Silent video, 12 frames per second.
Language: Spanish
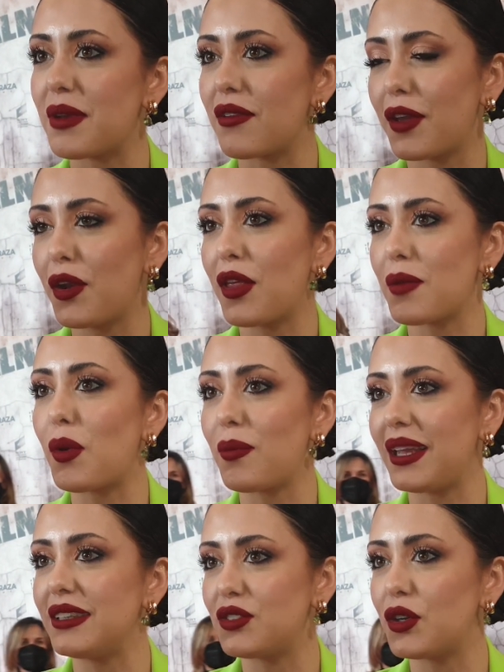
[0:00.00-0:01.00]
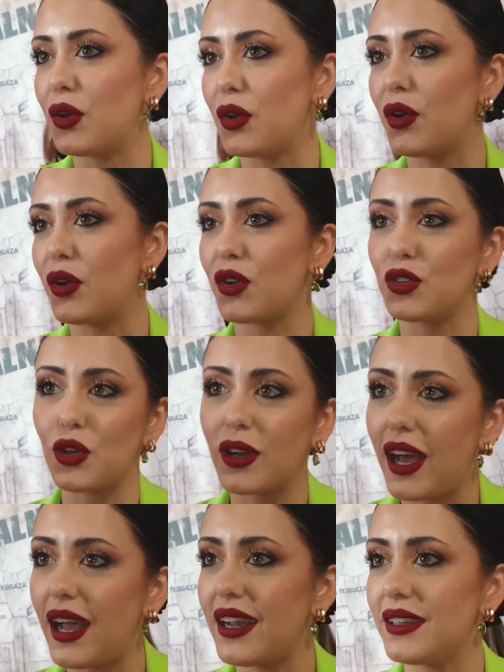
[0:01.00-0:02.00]
prefiero de momento no
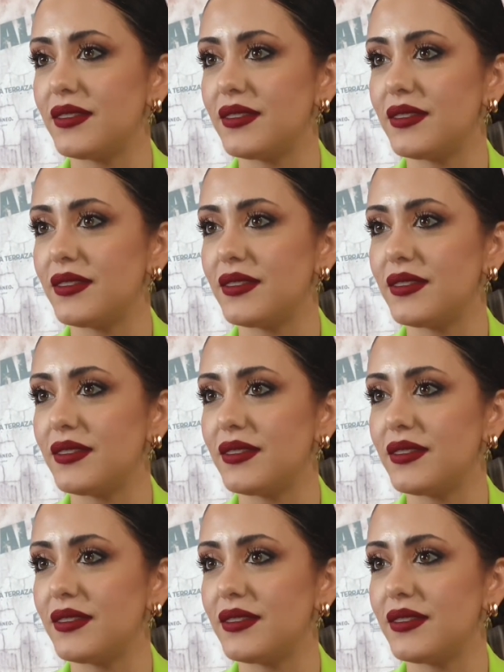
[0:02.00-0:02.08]
tocar,